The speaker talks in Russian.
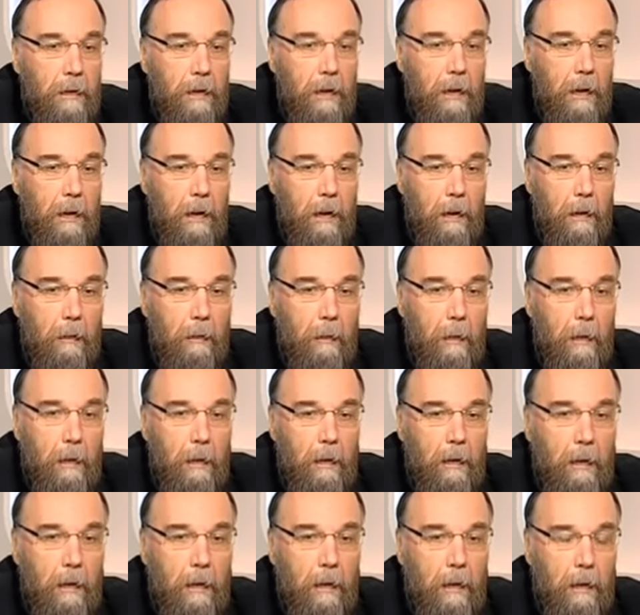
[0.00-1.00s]
И
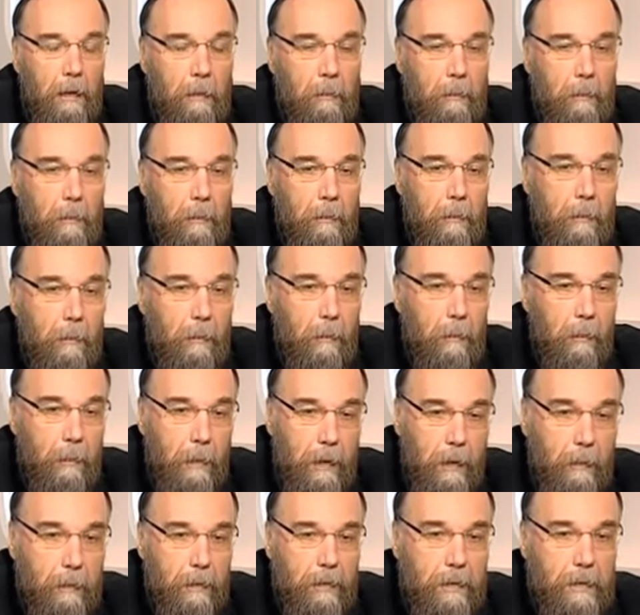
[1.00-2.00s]
э,
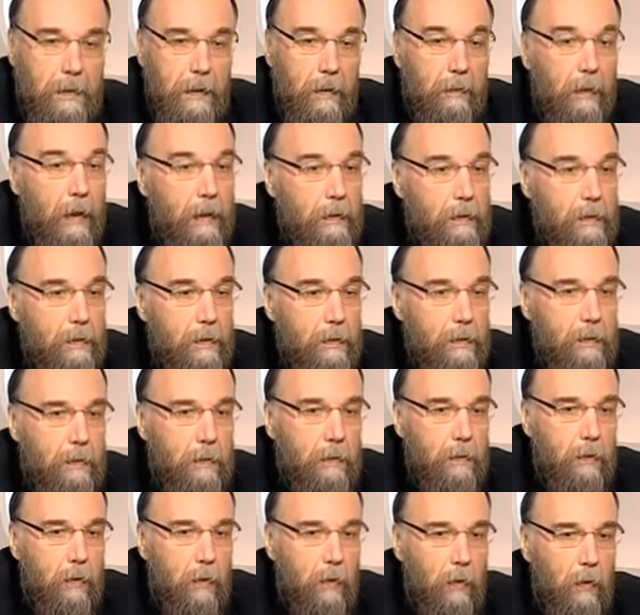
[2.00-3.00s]
мне представляется,
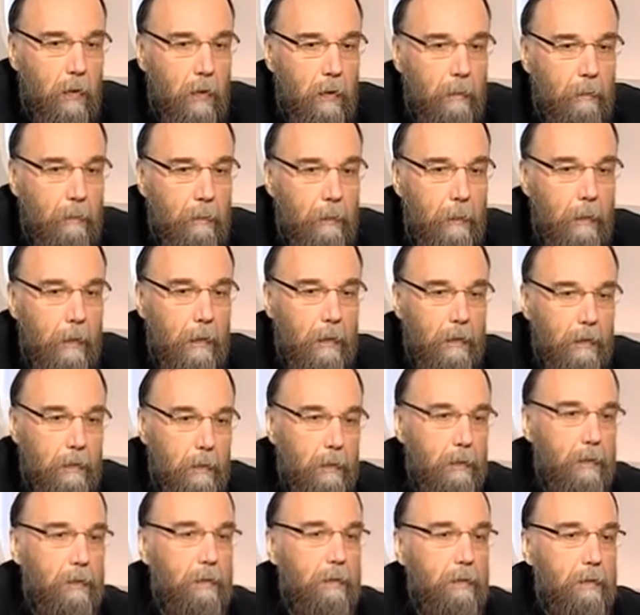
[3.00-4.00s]
что
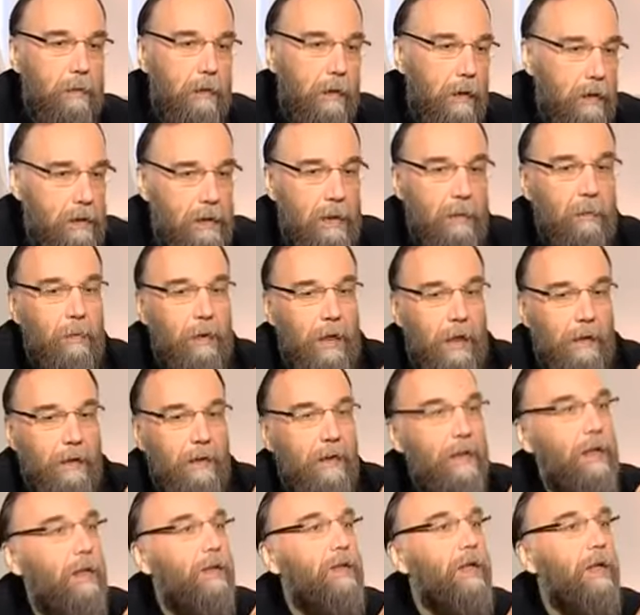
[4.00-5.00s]
э, тут, если
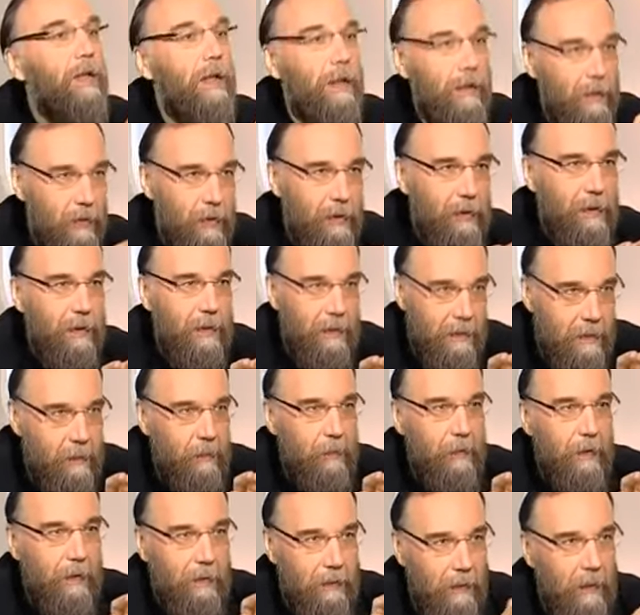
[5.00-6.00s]
брать не теологический
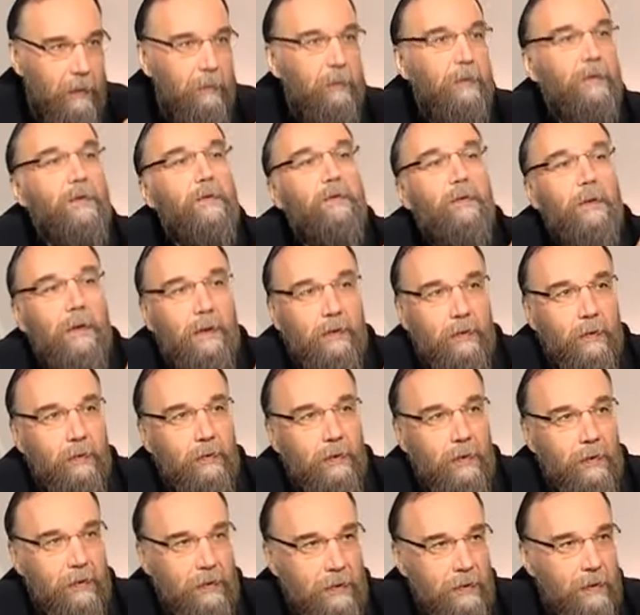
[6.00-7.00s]
аспект, а я вот с
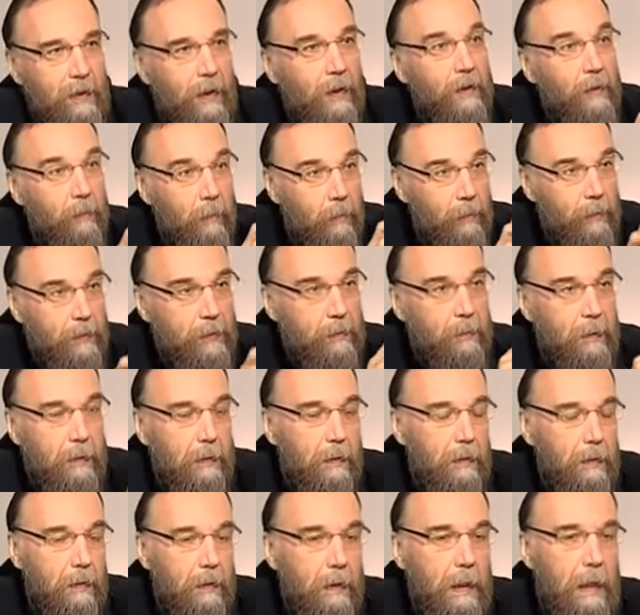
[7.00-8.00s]
философской стороны
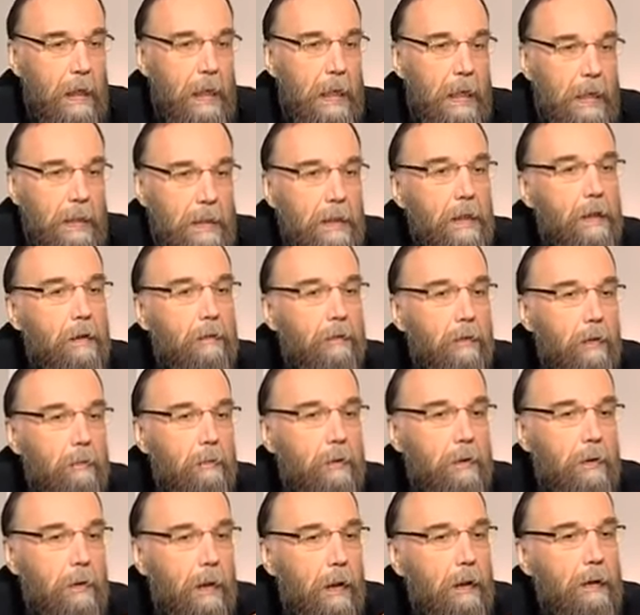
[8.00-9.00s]
посмотрел, дело в
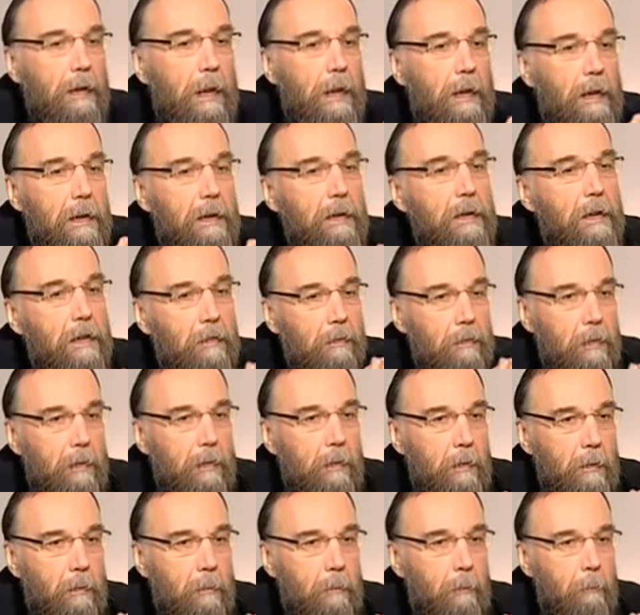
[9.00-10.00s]
том, что когда
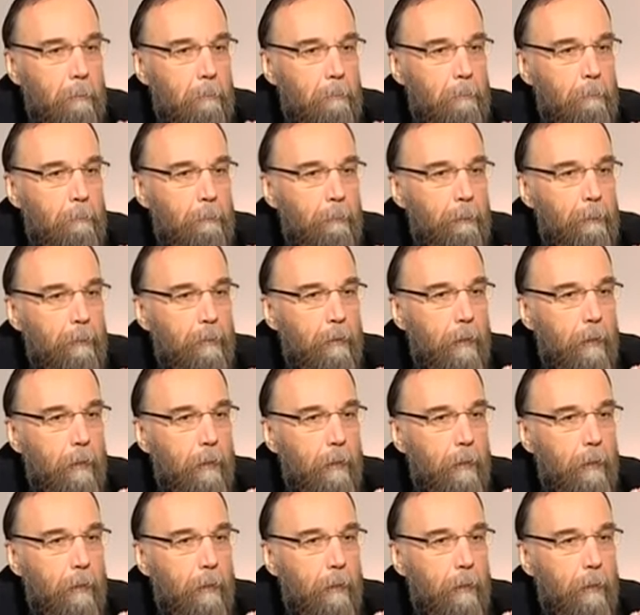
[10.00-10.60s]
индивидуум